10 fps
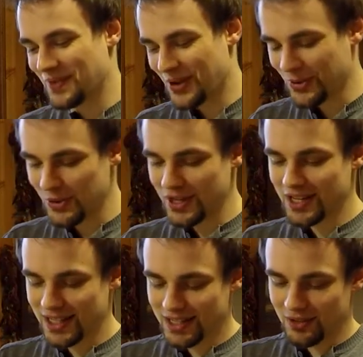ogólnie
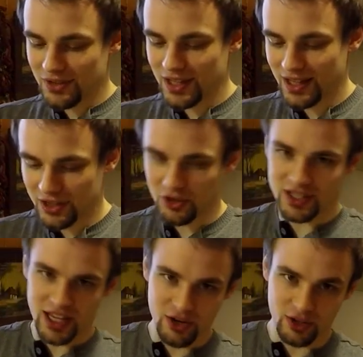się zastanowicie, dlaczego
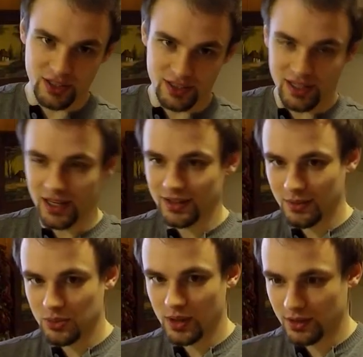sajgonki, nie? A nie na
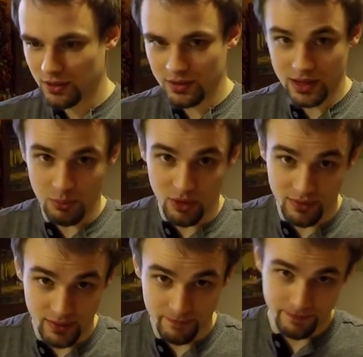przykład schabowe.